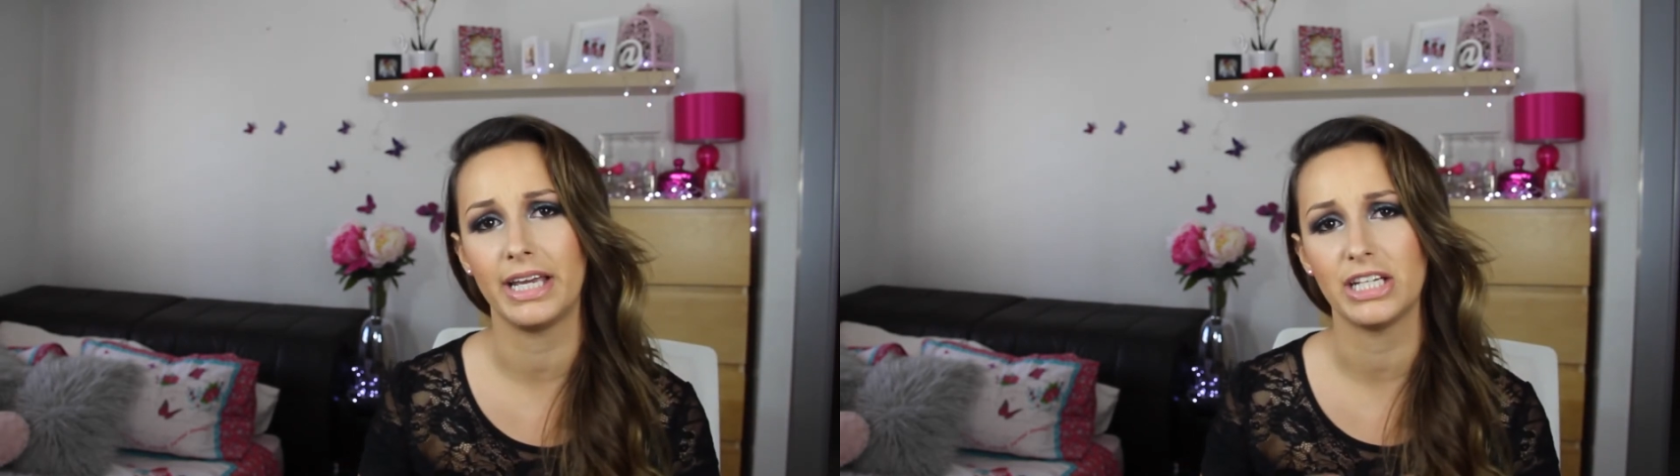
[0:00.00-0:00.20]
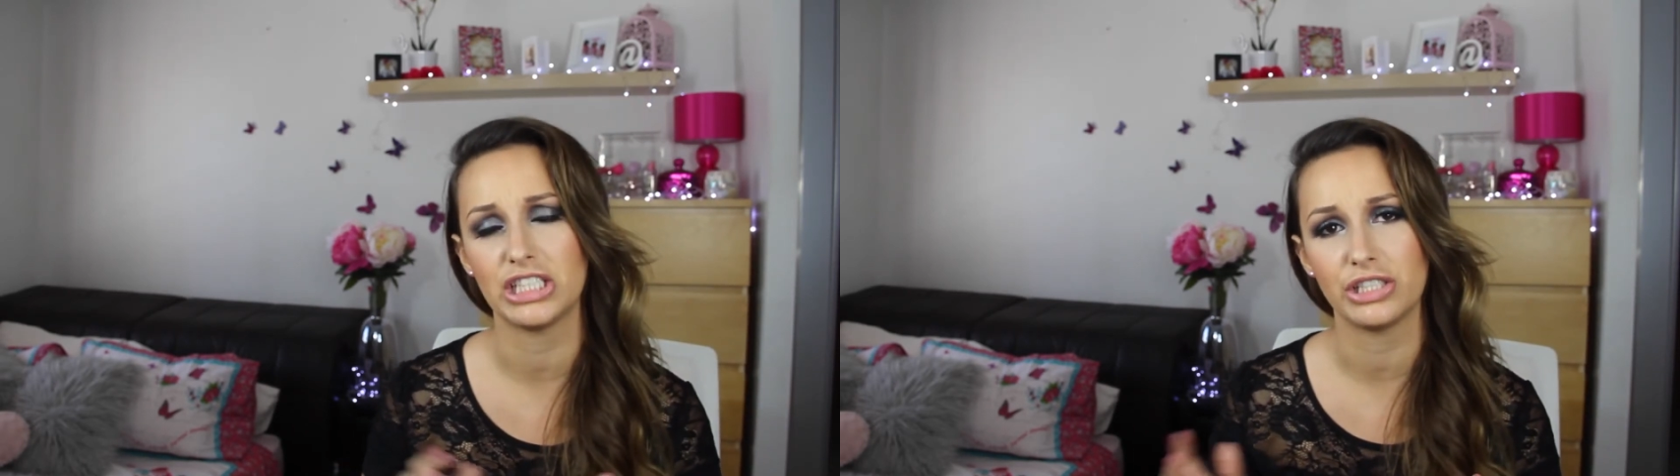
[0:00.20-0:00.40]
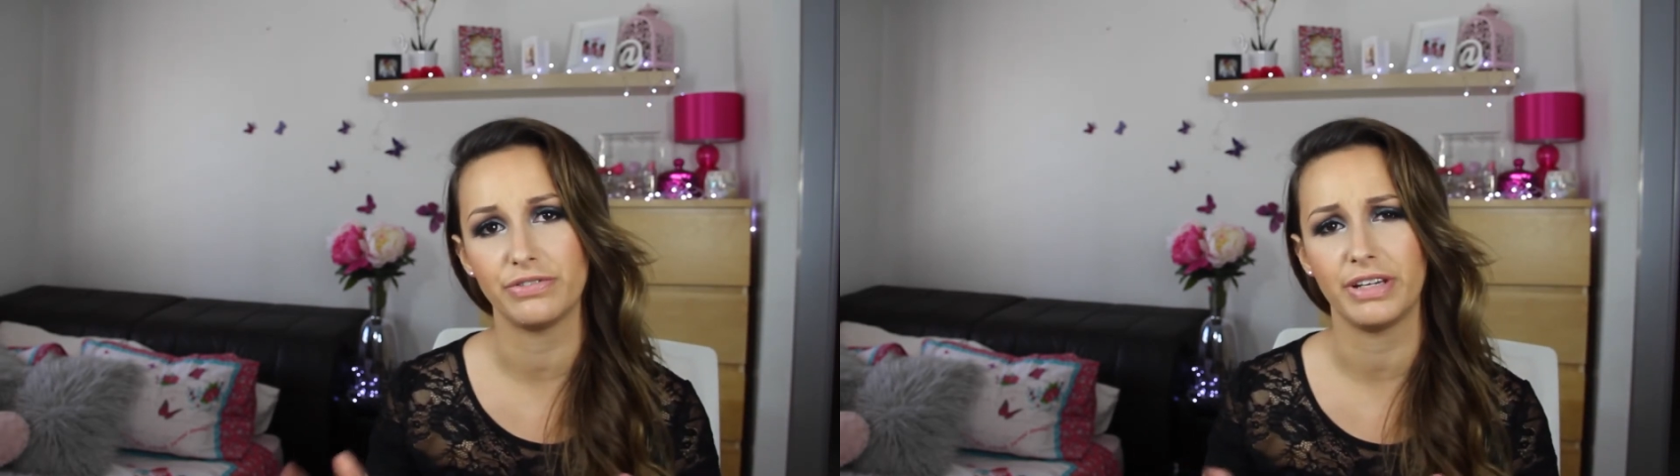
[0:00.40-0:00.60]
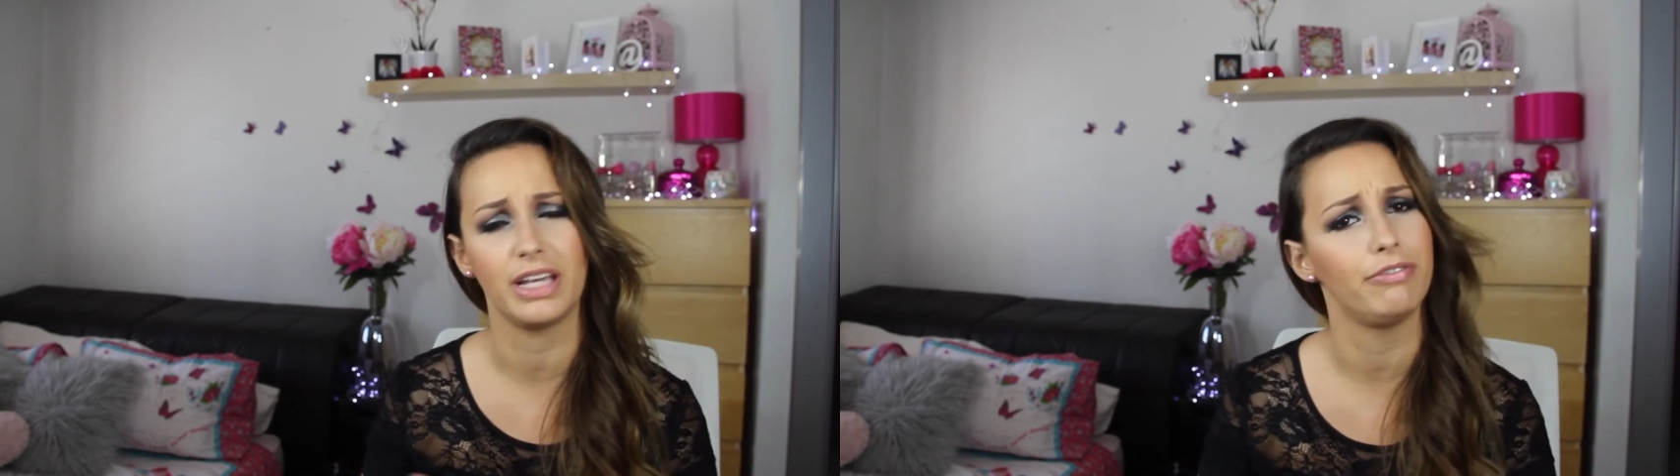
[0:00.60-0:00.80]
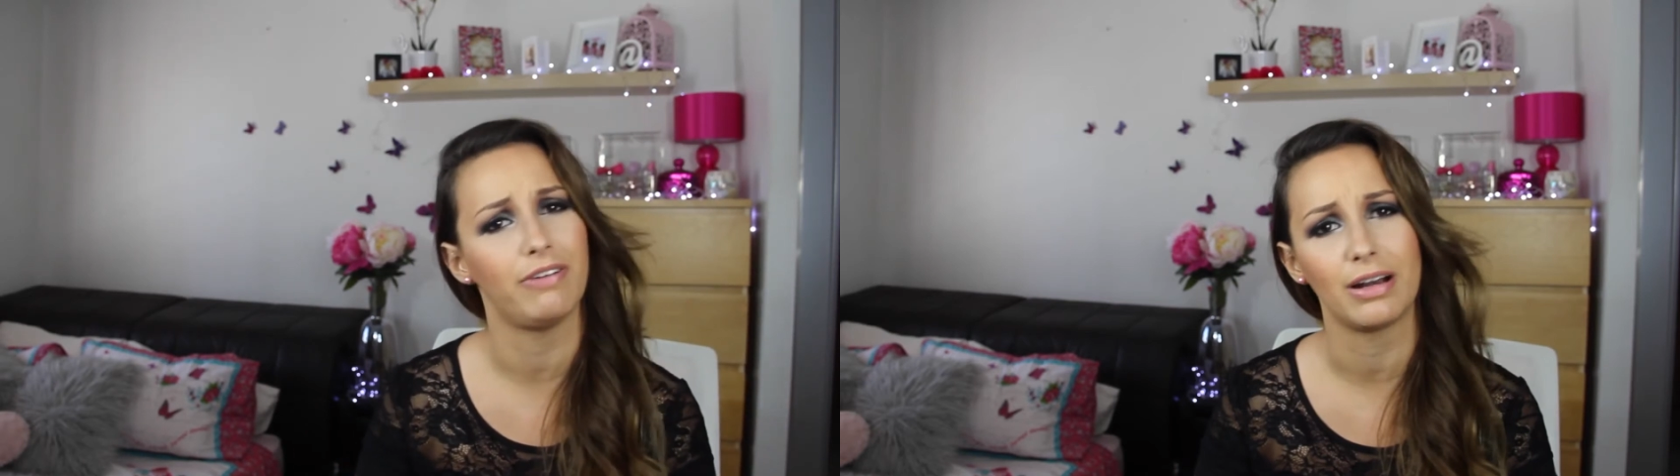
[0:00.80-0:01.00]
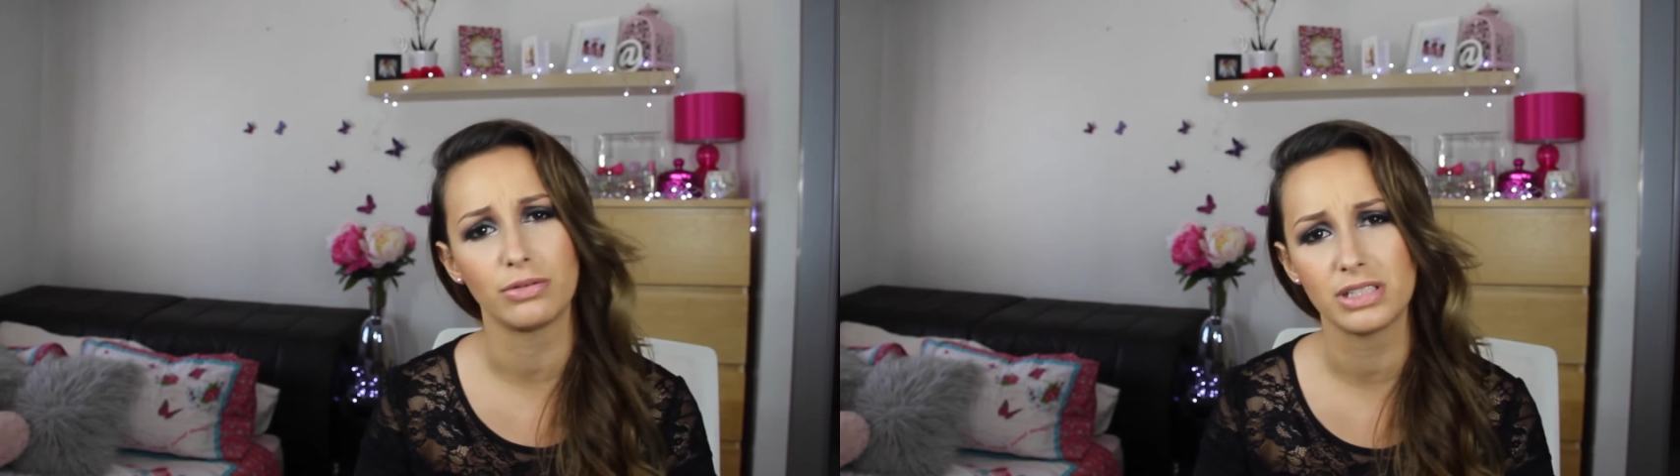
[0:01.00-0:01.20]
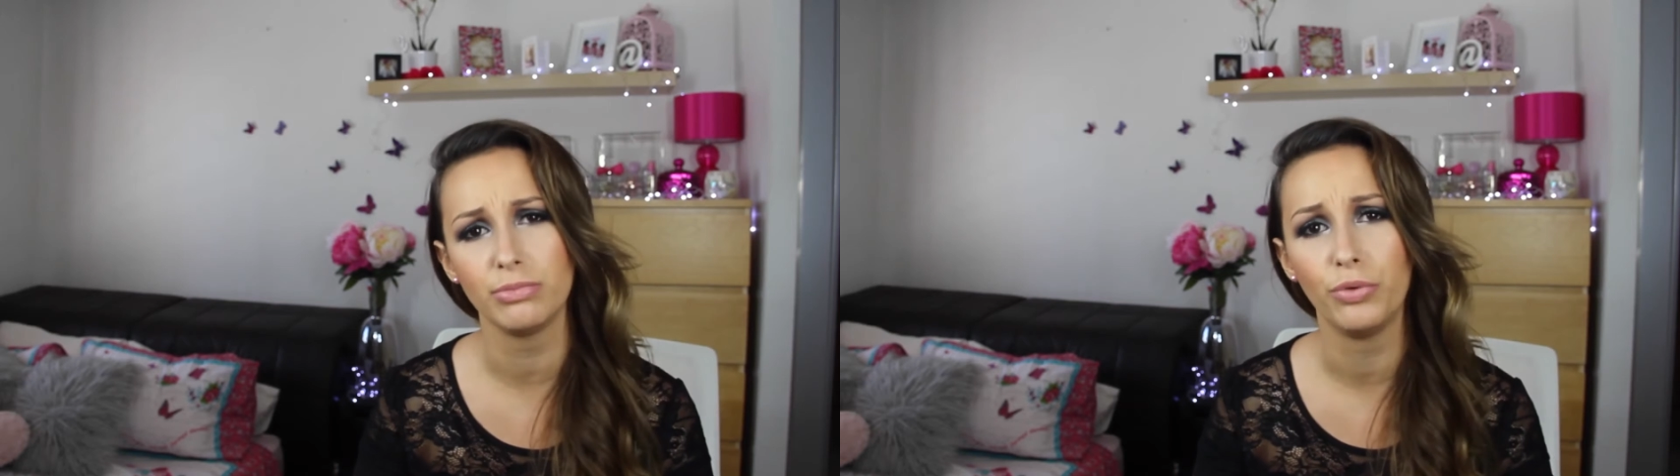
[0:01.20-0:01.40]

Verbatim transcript: que a gente vê que falam-se